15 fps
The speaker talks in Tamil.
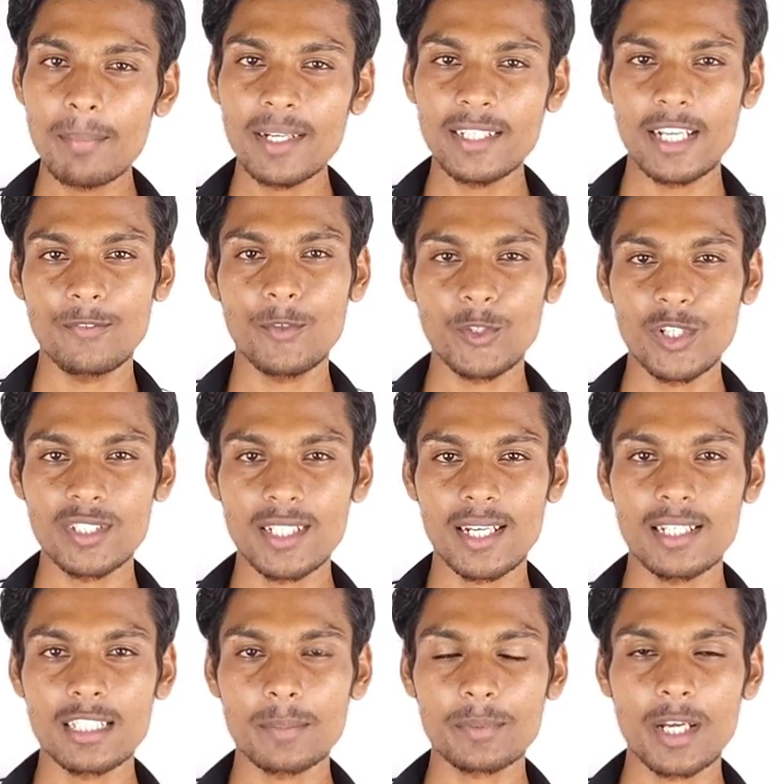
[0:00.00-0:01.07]
நம்ம டெக் ஃபோட்டோன்னு
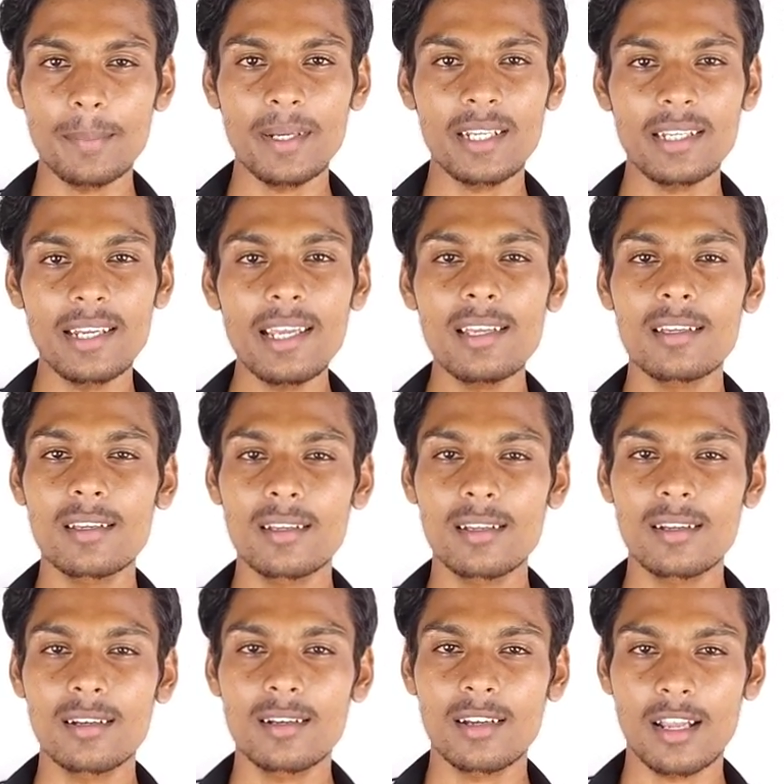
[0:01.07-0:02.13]
சேனலை சப்ஸ்கிரைப் பண்ணிக்கங்க
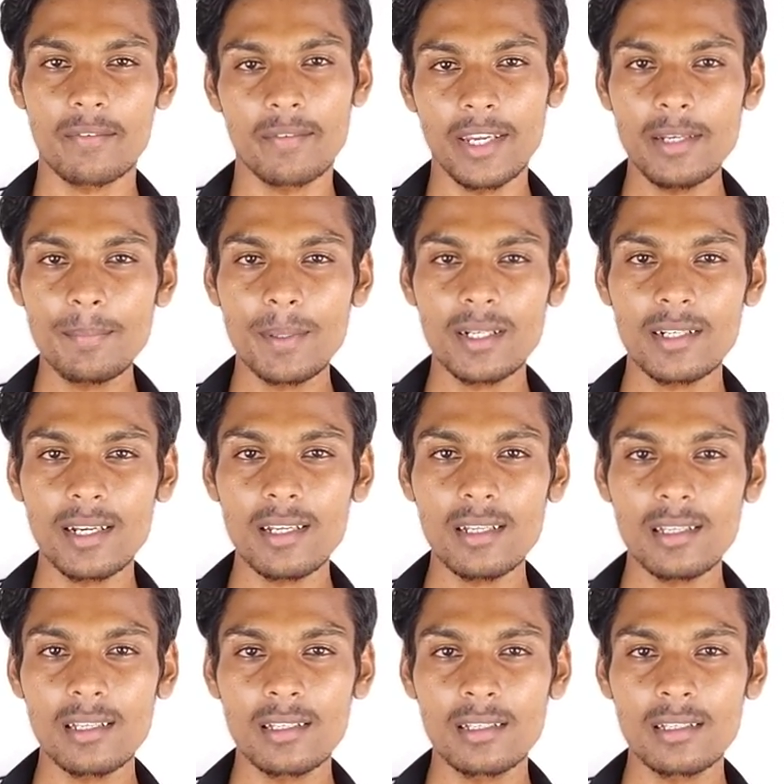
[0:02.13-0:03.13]
நான் வெயிட் பண்ணுறேன்